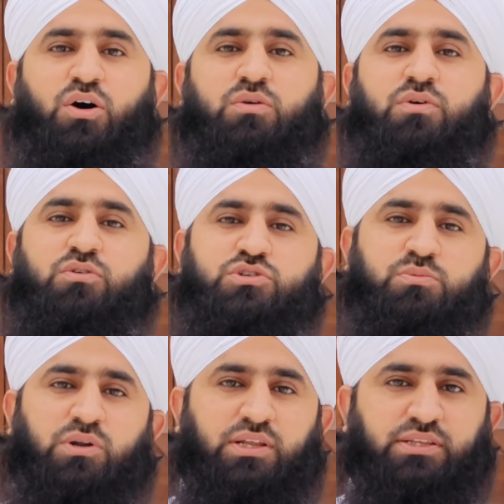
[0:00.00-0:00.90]
और वो
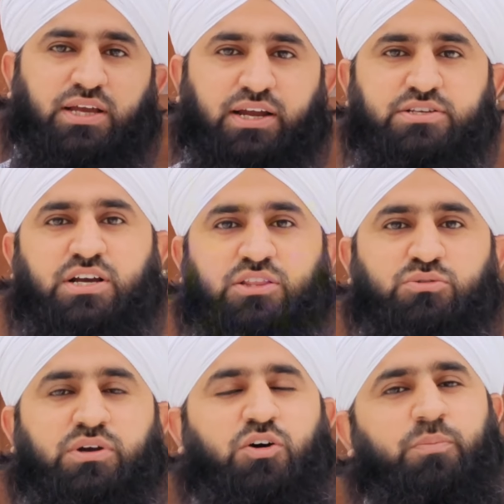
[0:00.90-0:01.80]
कुछ बोल देता है कि
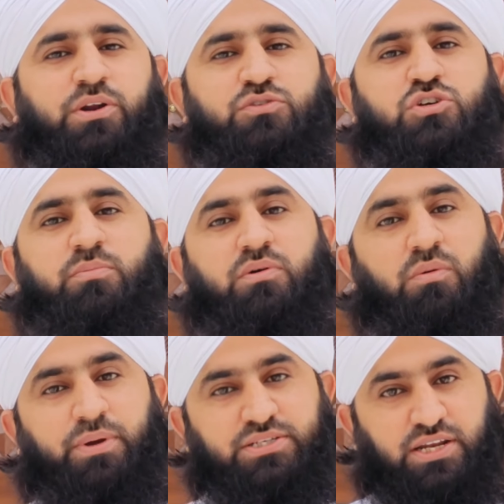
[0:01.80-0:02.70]
जादू है और फिर उसके ऊपर
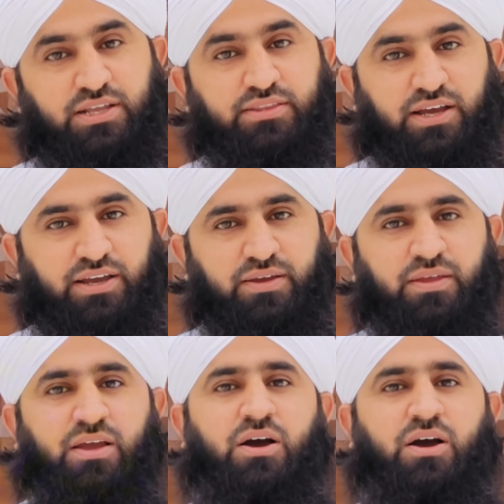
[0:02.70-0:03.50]
वो पैसे लेता है